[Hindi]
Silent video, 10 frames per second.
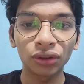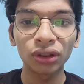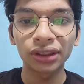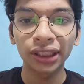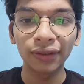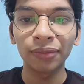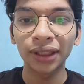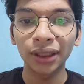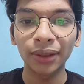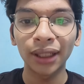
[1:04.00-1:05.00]
तो सेल्फ
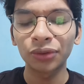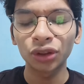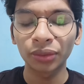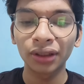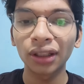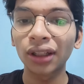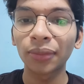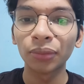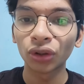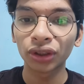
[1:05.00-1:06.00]
मतलब हेल्प जो भी
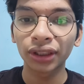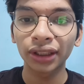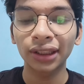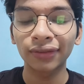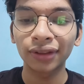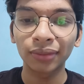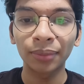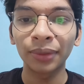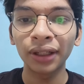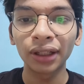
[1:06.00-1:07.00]
बुक होती है सेल्फ
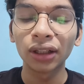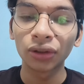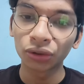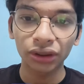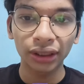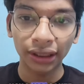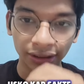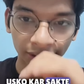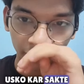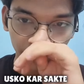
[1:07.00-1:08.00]
डेवलपमेंट उसको कर
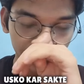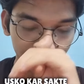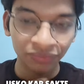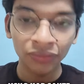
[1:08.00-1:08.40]
सकते हो ठीक है